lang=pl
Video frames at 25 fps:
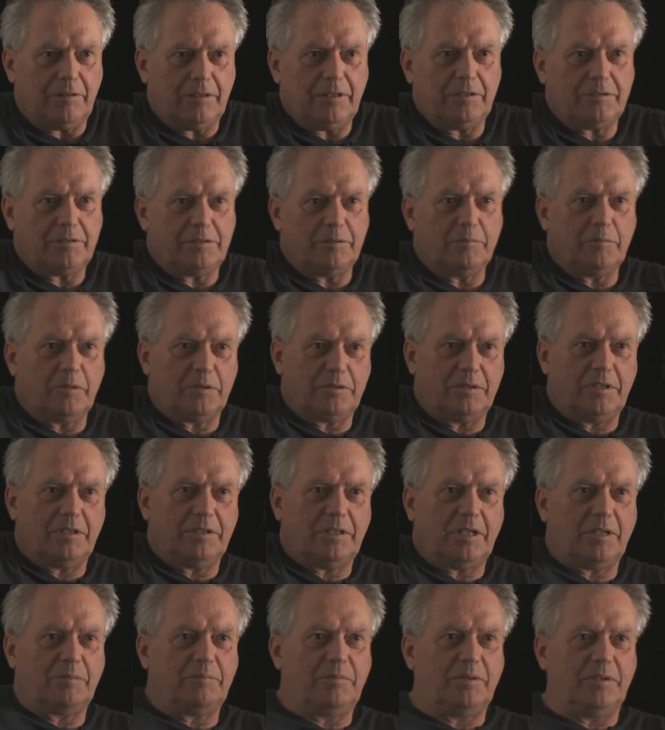jeśli można
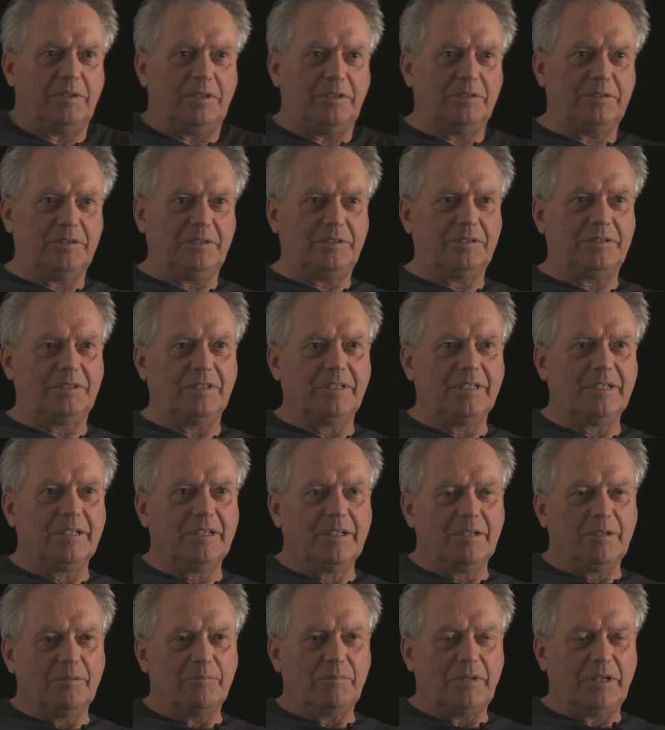tak powiedzieć,
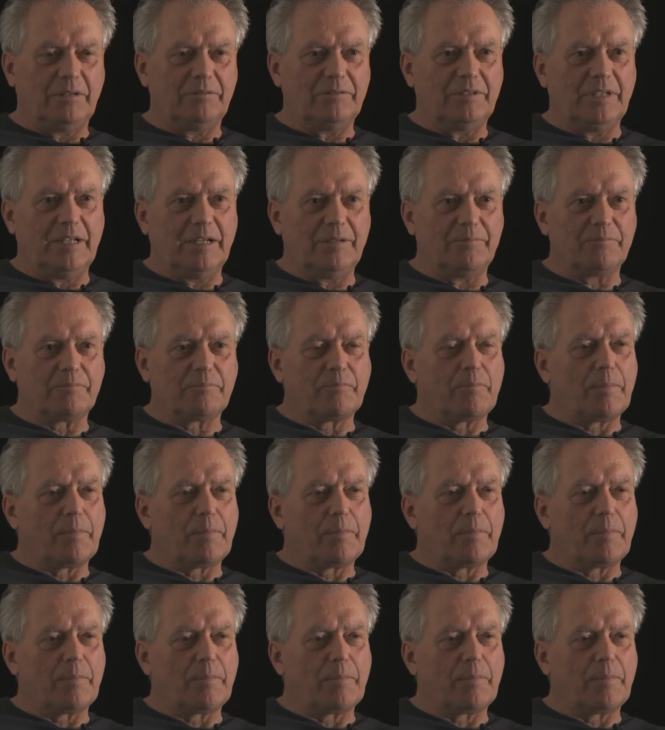prawda?